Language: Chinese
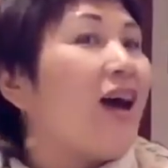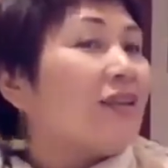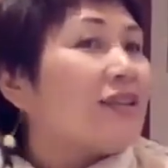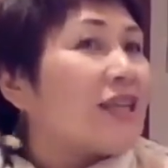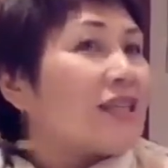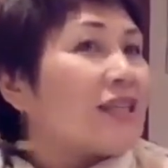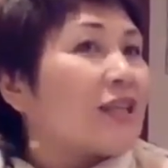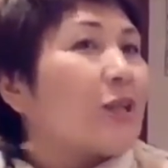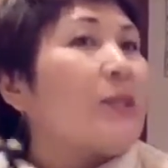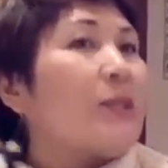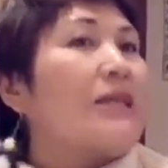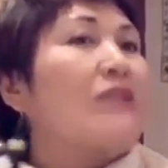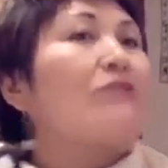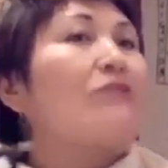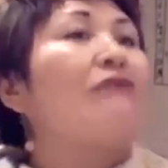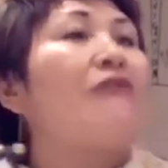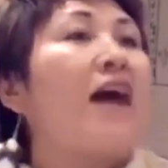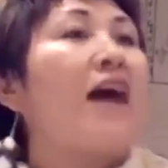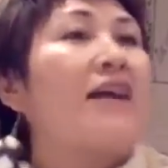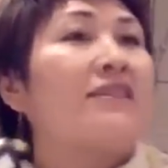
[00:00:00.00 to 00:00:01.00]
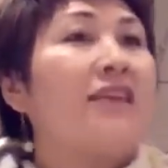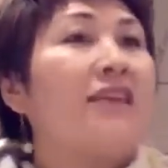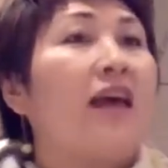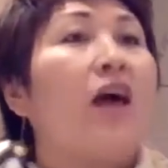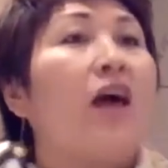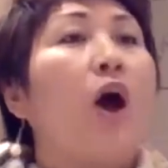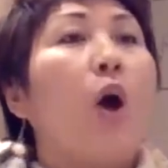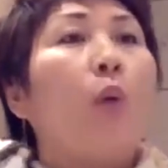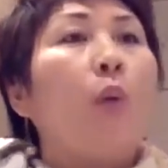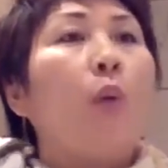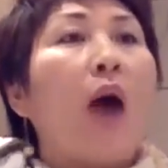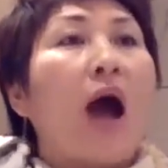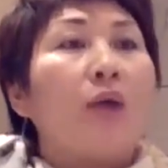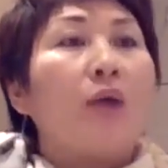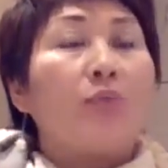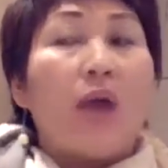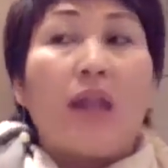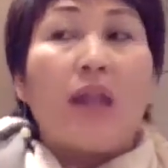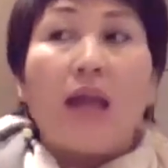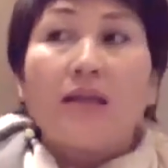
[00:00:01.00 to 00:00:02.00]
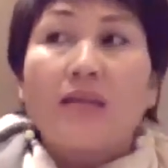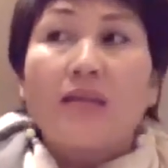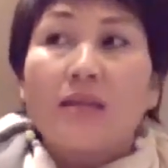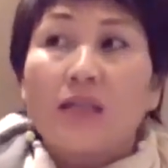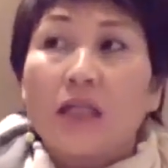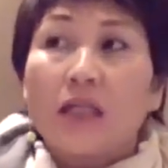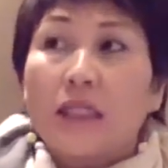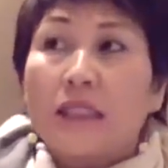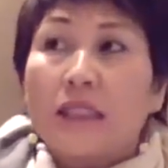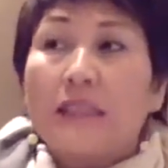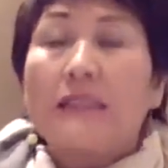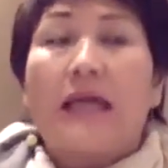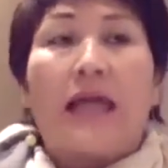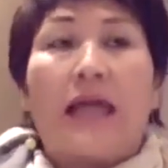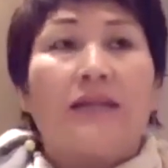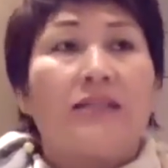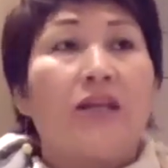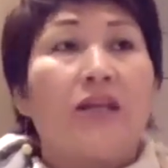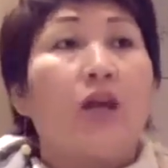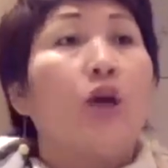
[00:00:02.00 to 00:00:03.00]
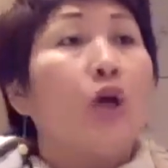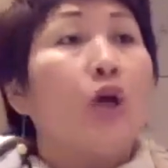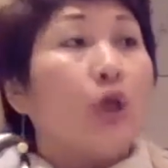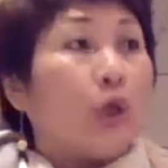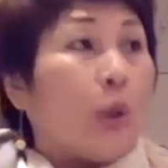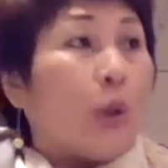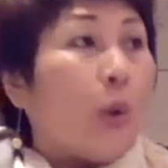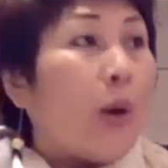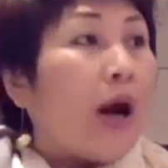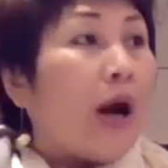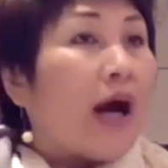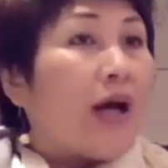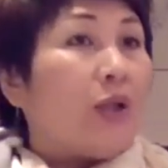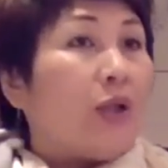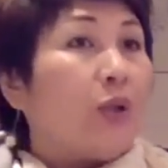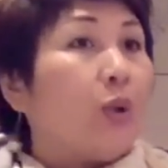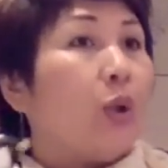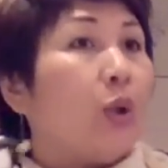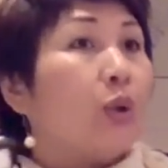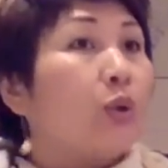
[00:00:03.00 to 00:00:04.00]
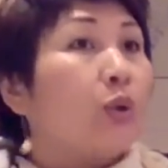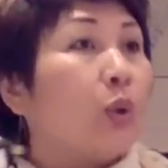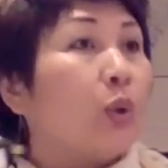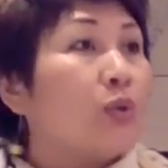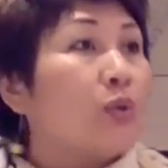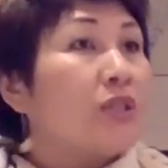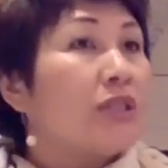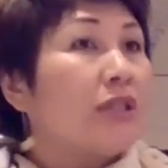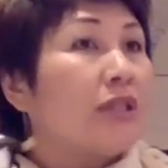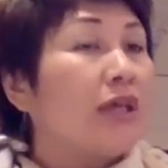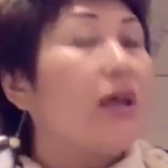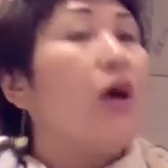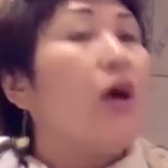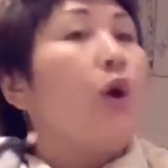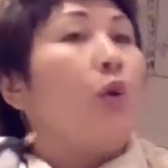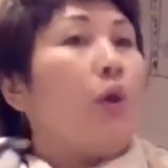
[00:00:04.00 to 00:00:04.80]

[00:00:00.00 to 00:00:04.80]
这些科学家就发现，哇，原来在这个自然界有很多东西，